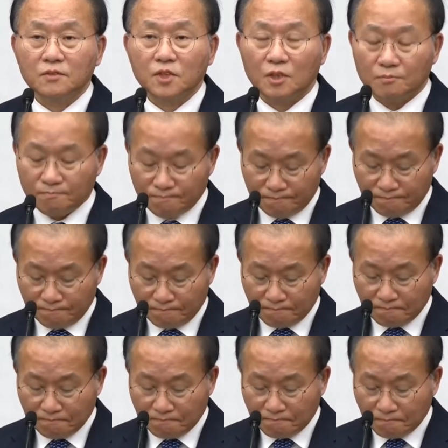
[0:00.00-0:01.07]
참
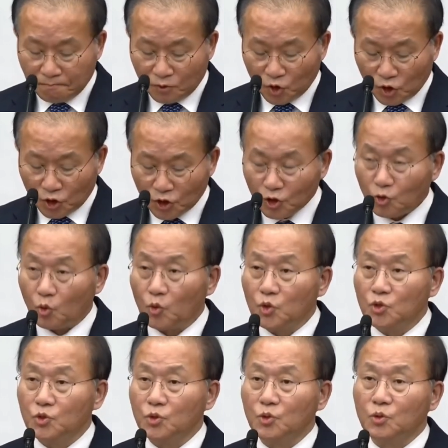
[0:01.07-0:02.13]
정치
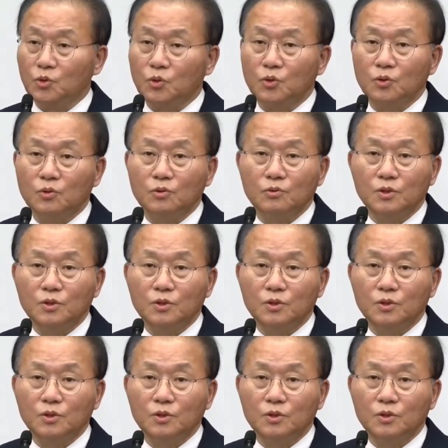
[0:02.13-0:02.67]
도의적으로